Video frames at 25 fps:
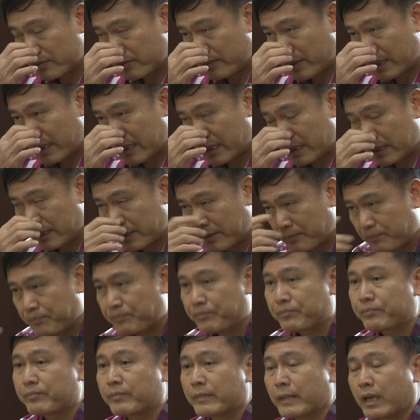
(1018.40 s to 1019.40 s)
và
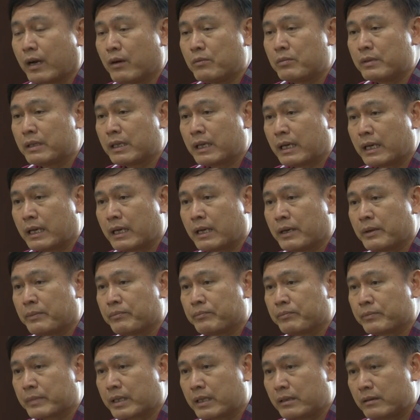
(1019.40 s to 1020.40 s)
ông ấy là
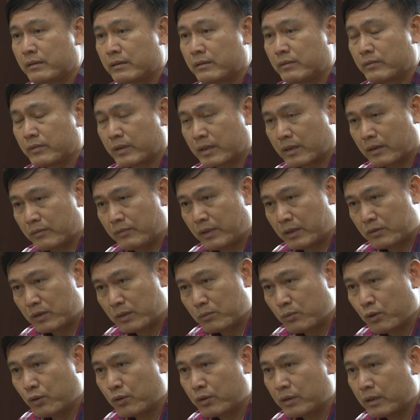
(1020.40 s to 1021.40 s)
cái phải nói về
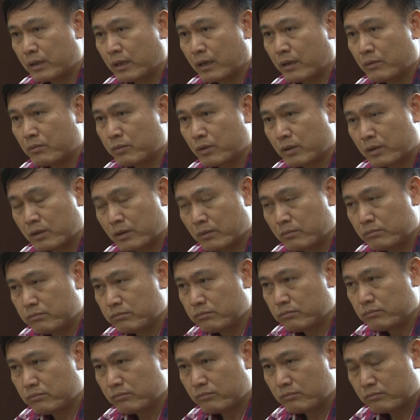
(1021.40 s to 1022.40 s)
chuyên môn ông ấy
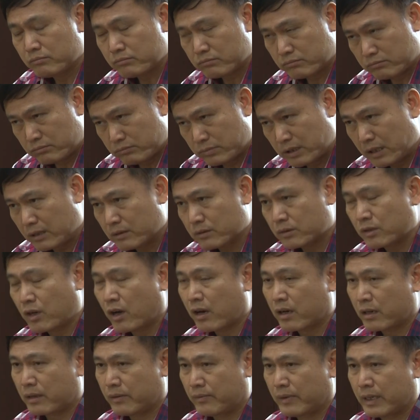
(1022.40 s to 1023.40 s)
cũng rất là
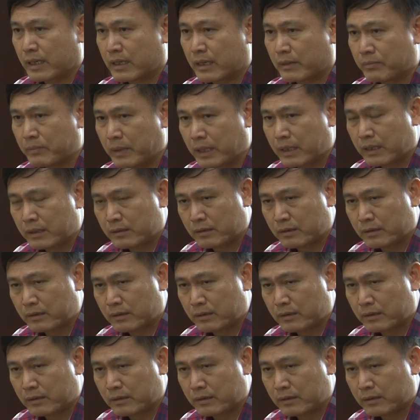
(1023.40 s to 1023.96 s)
giỏi và đặc biệt